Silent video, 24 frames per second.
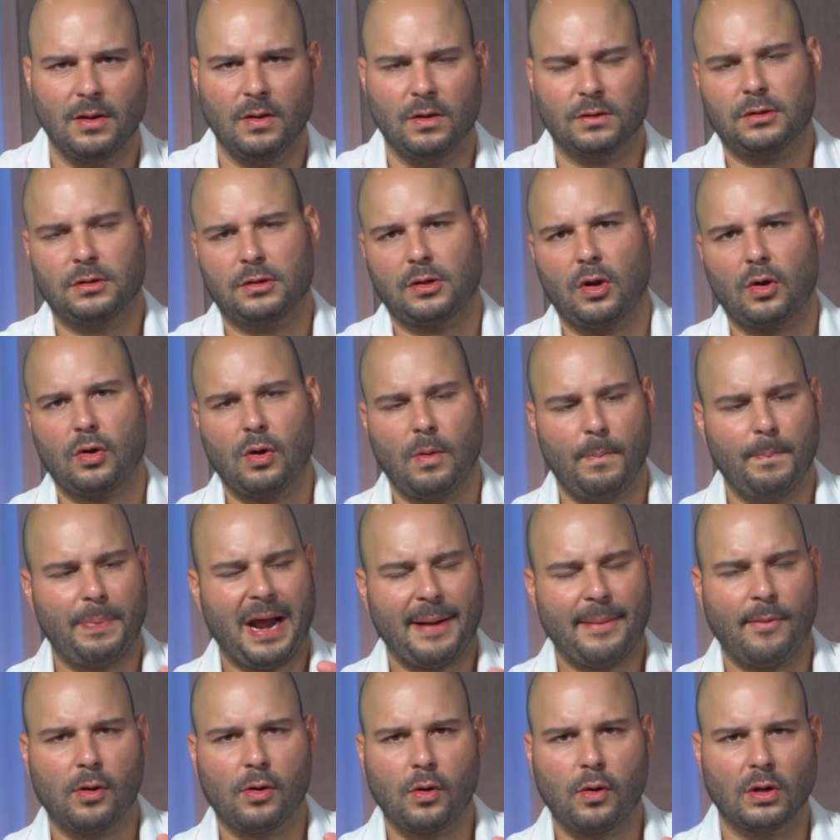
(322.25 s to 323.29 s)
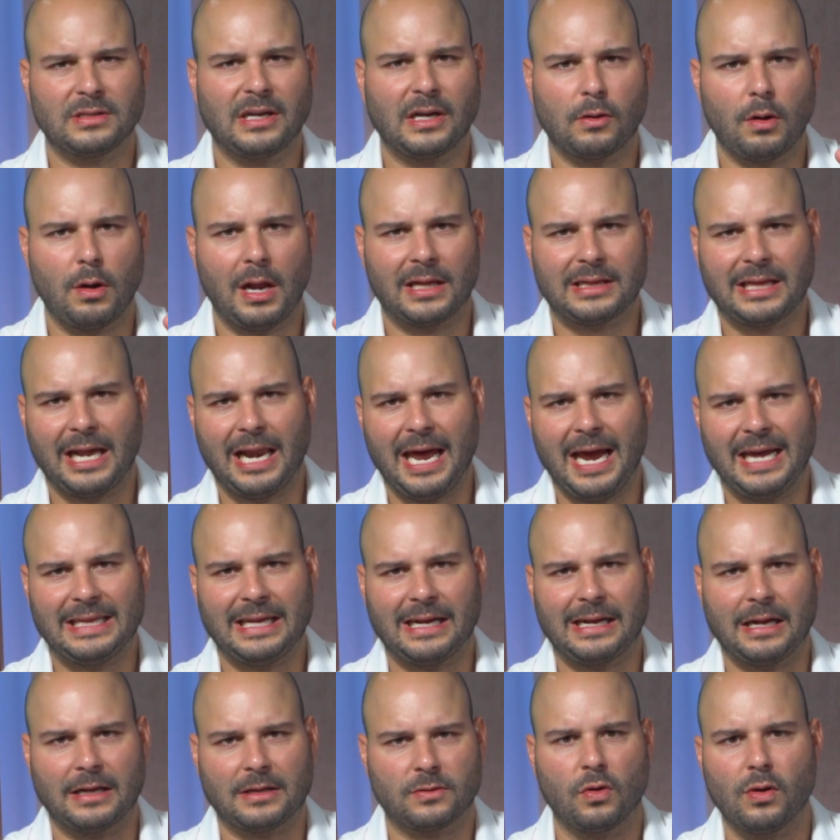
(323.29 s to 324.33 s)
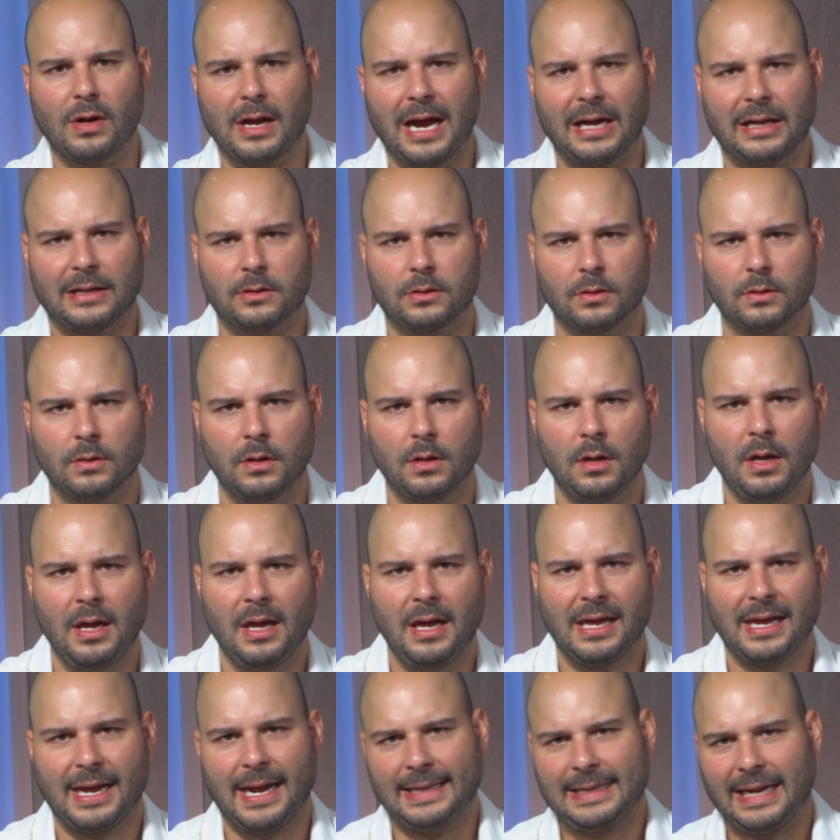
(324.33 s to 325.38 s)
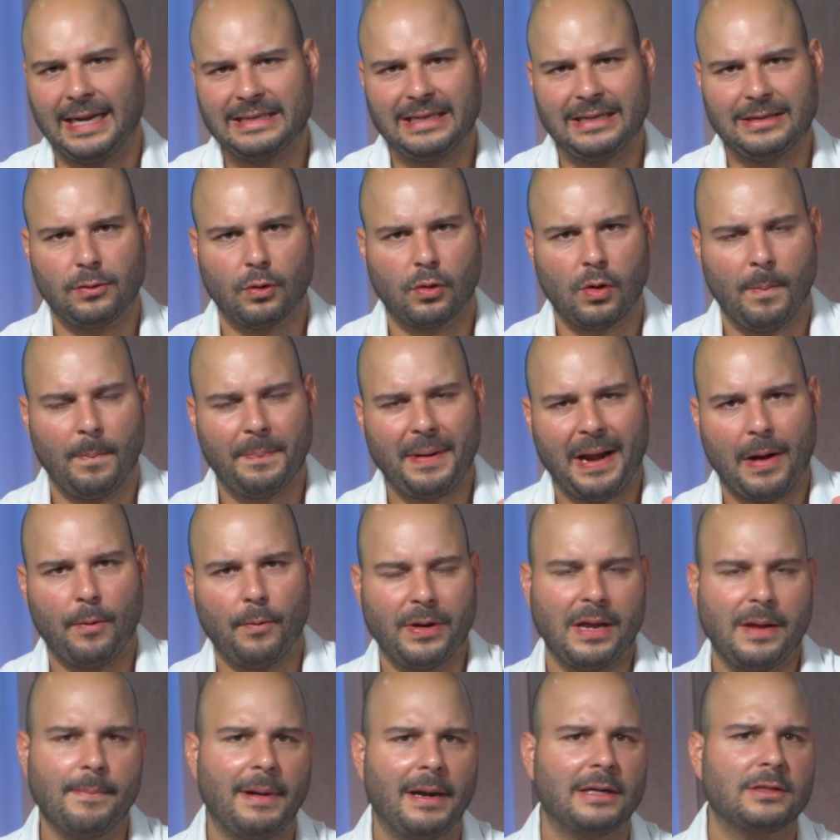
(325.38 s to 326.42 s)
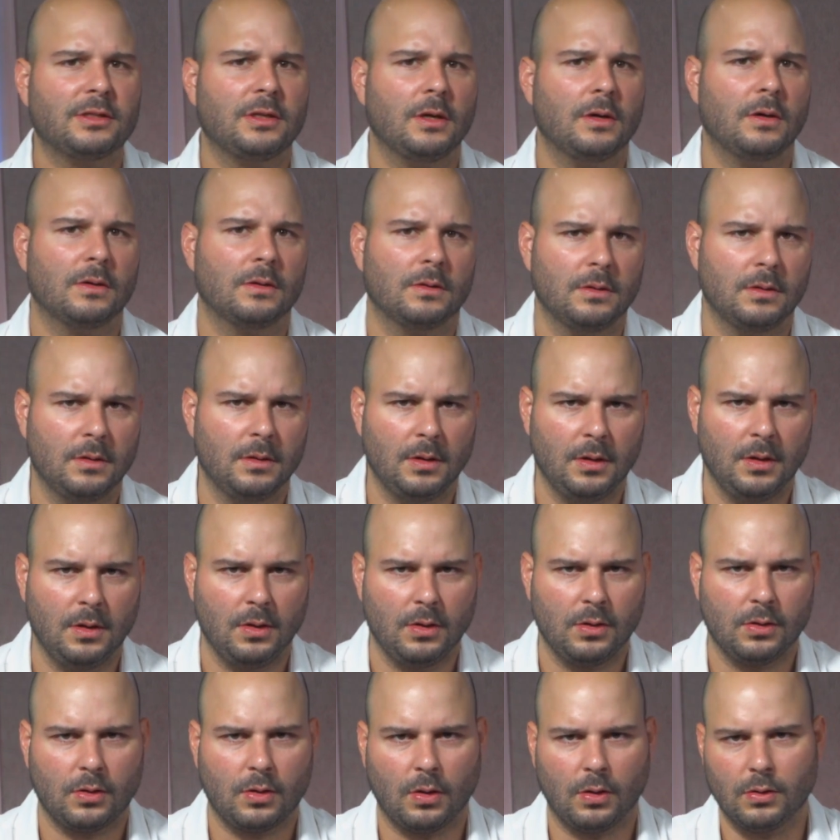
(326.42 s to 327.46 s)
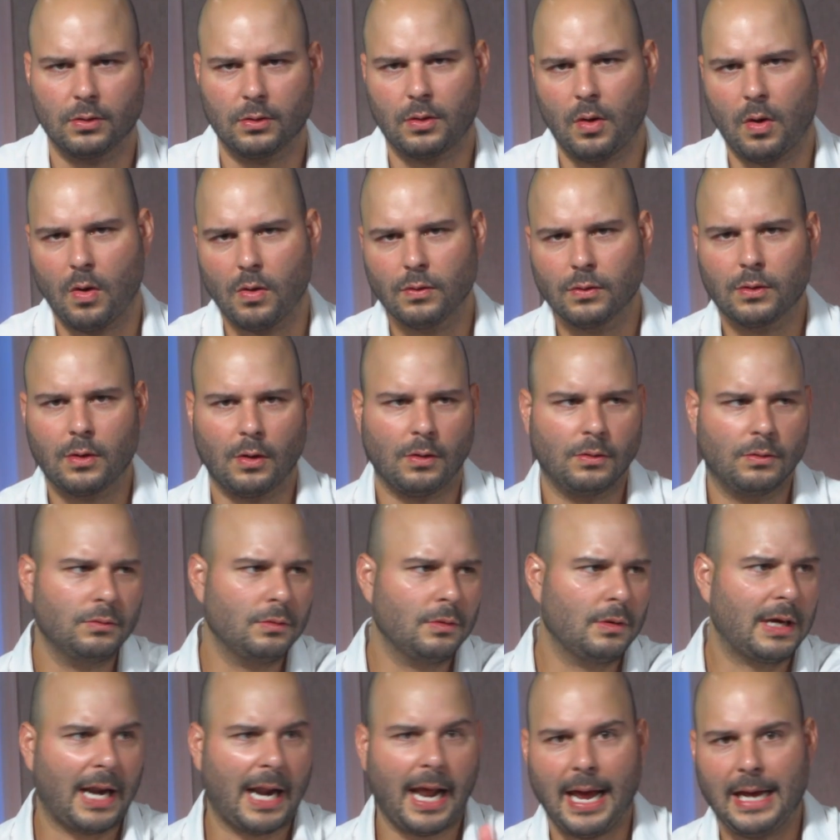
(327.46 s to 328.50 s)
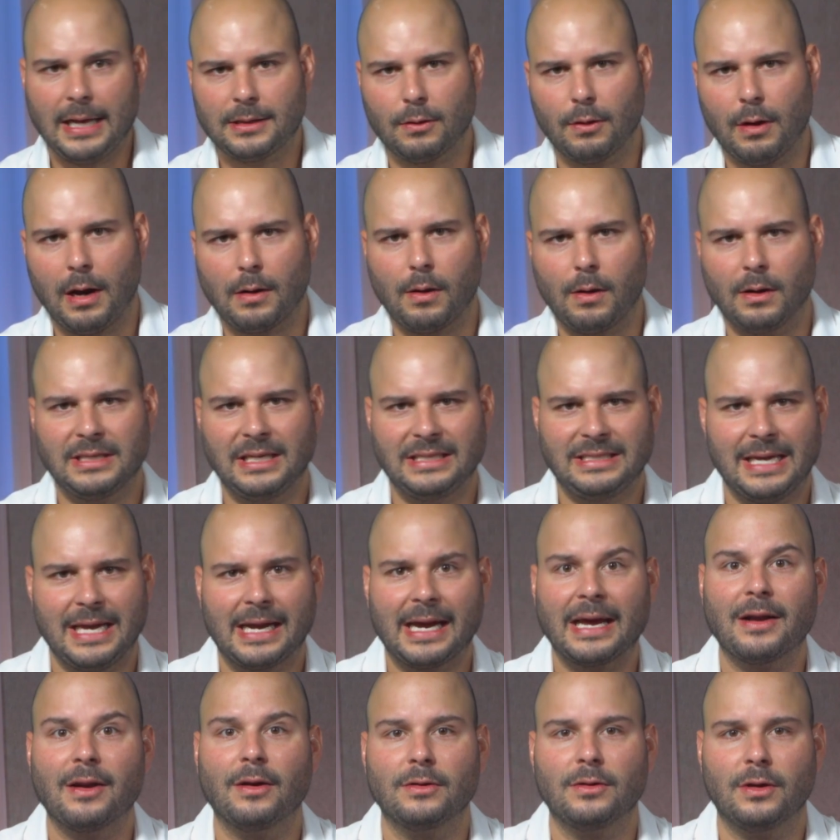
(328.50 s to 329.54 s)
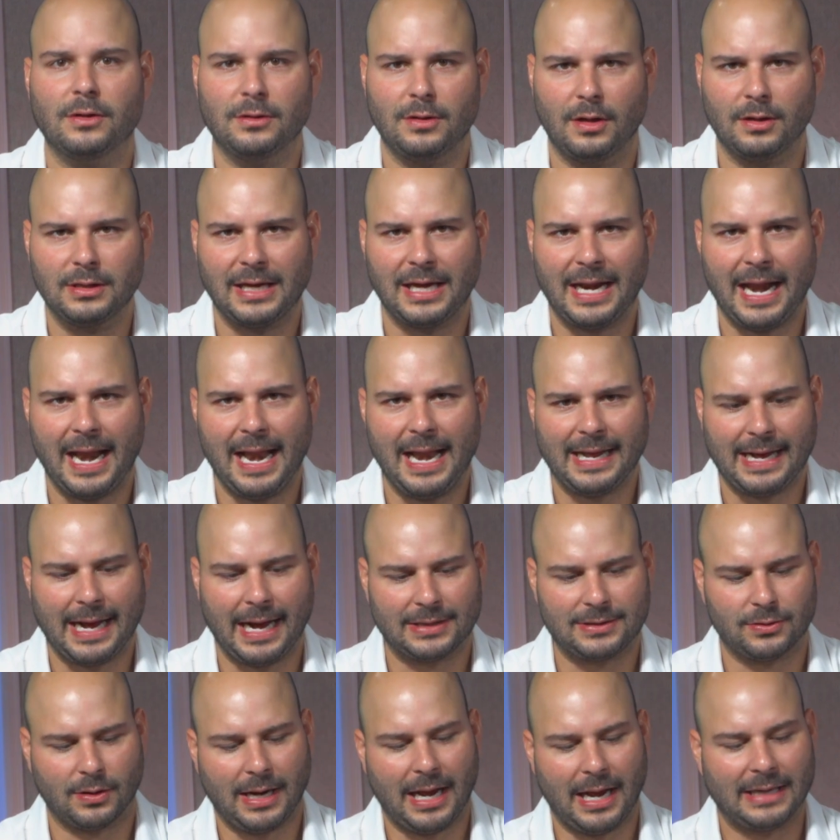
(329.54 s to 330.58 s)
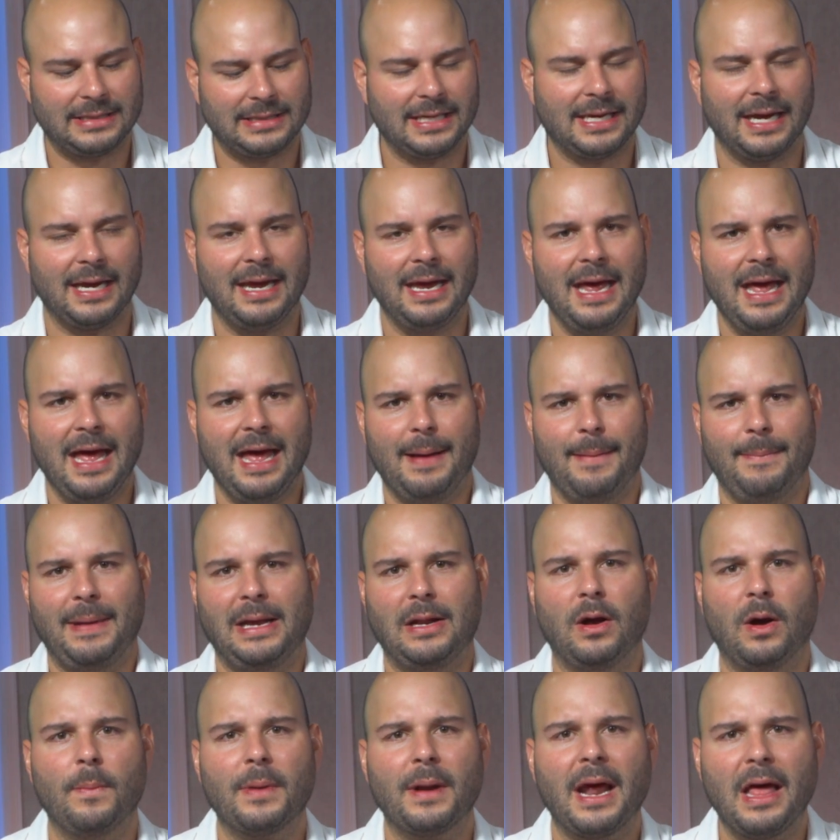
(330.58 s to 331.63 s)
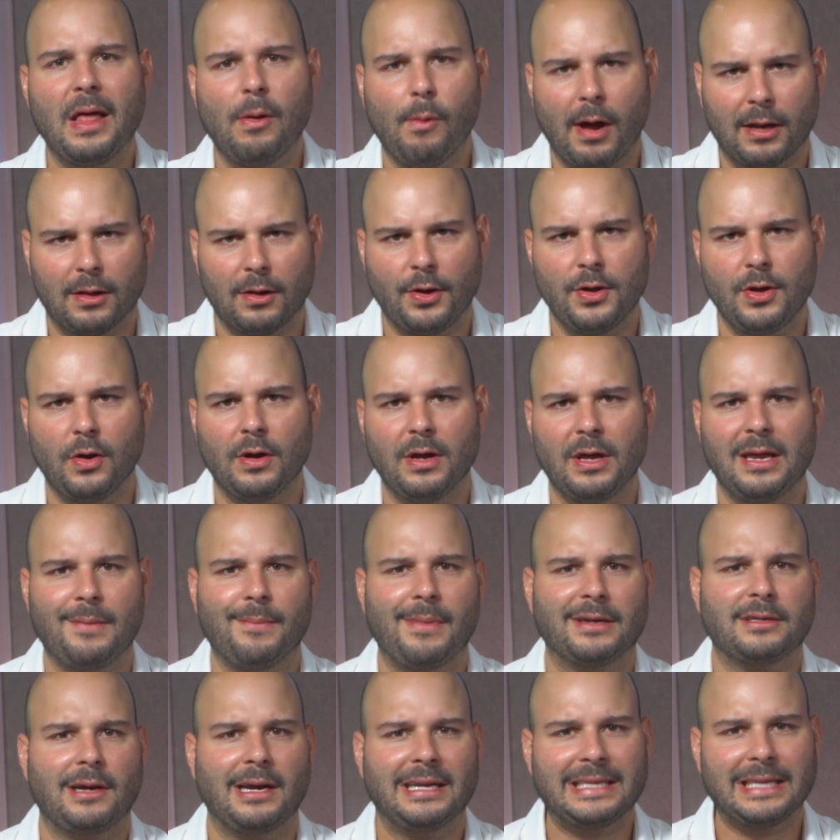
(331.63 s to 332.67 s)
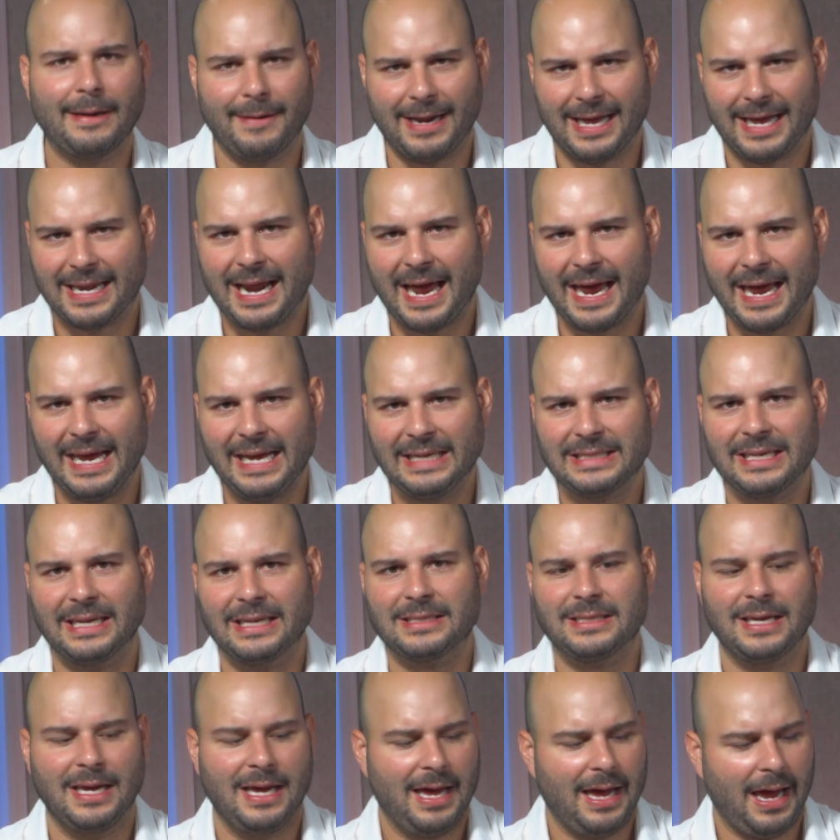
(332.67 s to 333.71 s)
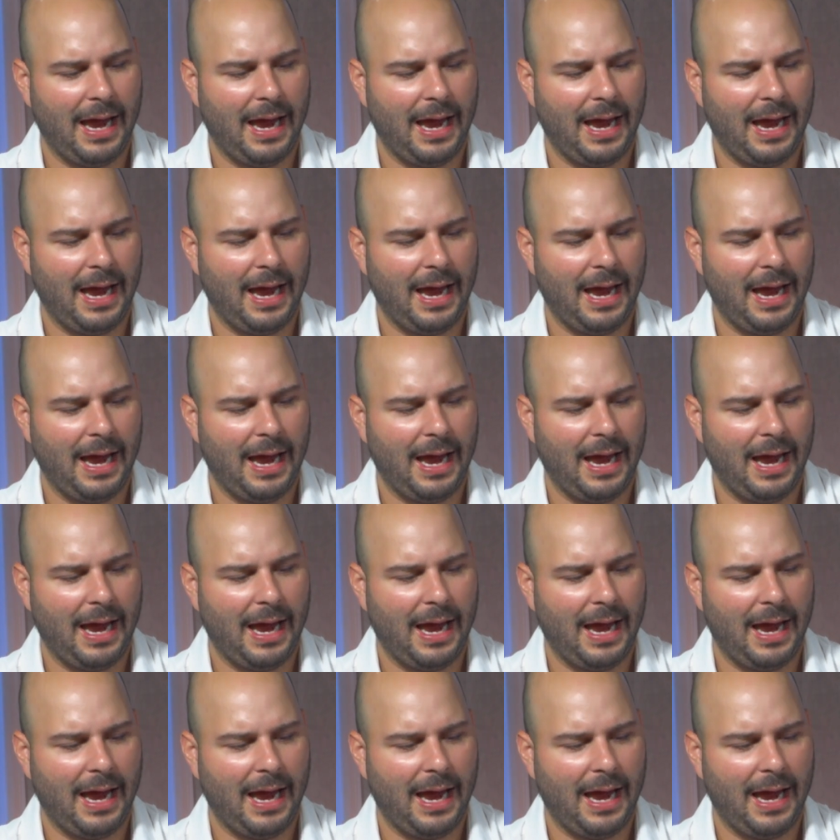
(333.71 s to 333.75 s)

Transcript: Nosotros compramos cosas con las tarjetas que son gastos. ¿Qué tal si tú compras una inversión con, un, crédito o algo así si es que no, no, tienes el cacho? Así que mi nombre es Eduardo Joy, inversionista de bienes raíces.